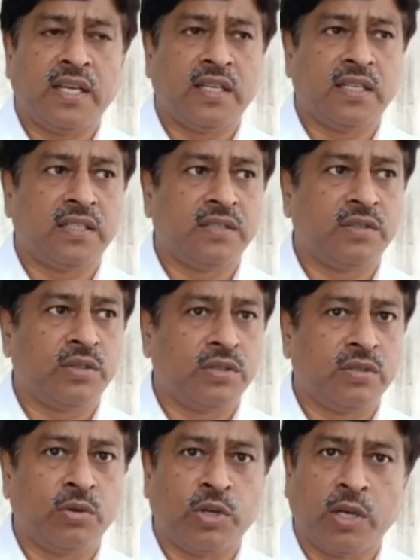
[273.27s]
जो
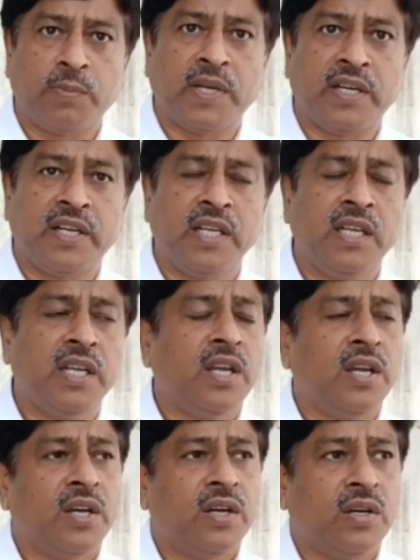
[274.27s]
नोडल पीएनडीटी
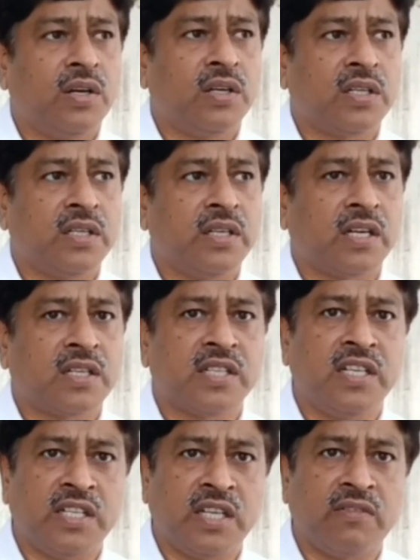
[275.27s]
और डॉक्टर
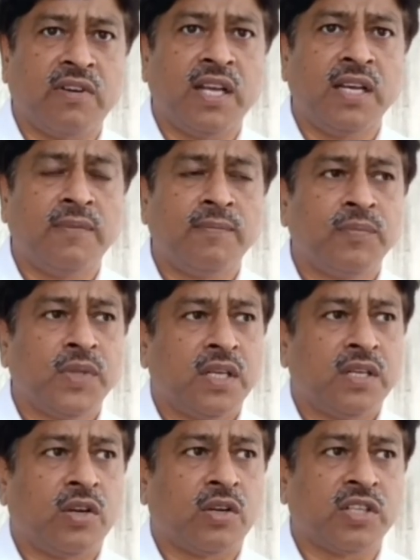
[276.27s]
सन्नी धनवाल
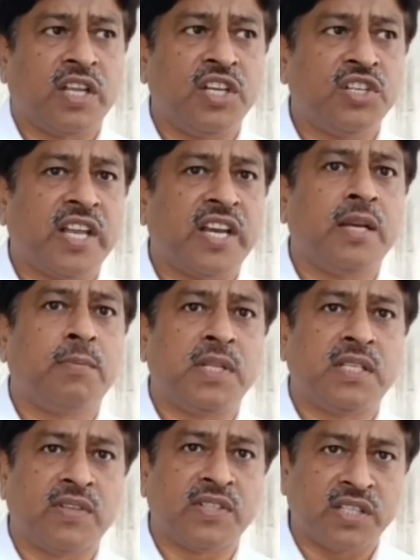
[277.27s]
डॉक्टर हरीश आर्य डिप्टी
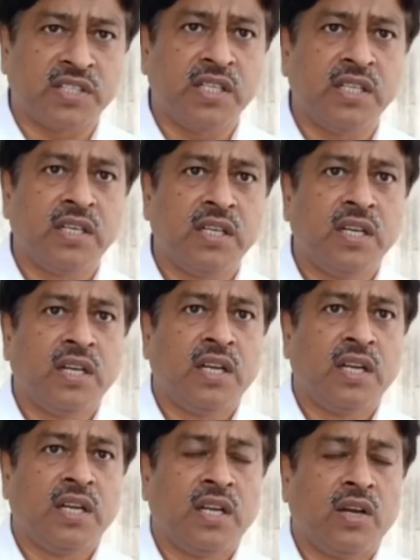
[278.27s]
सिविल सर्जन
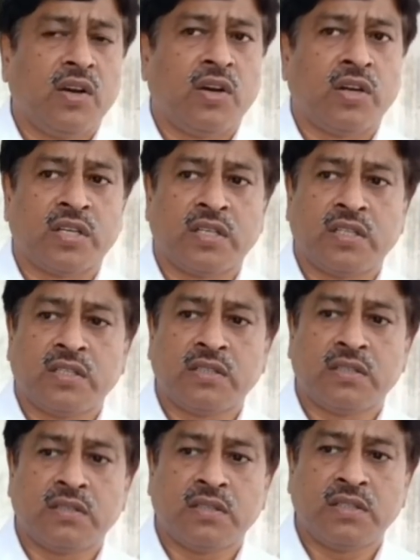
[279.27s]
और
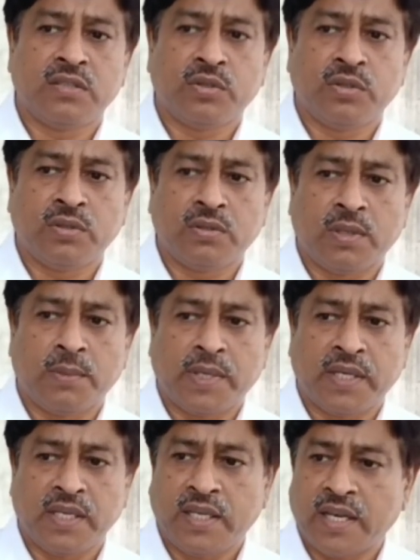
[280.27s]
जो
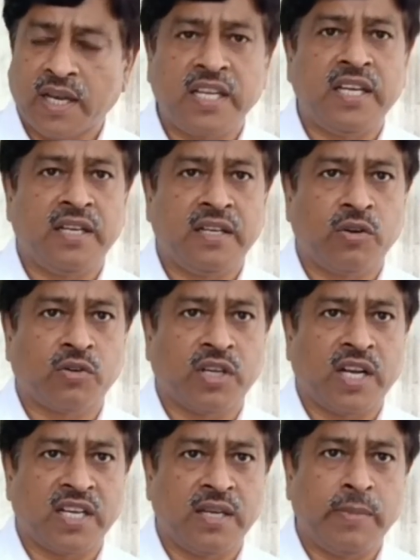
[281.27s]
हमारी राखी डॉक्टर
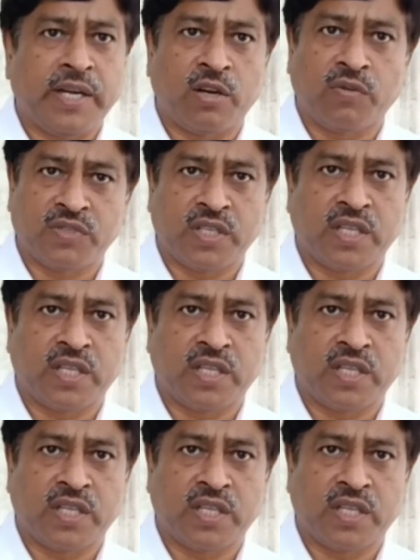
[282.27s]
राखी मेडिकल ऑफिसर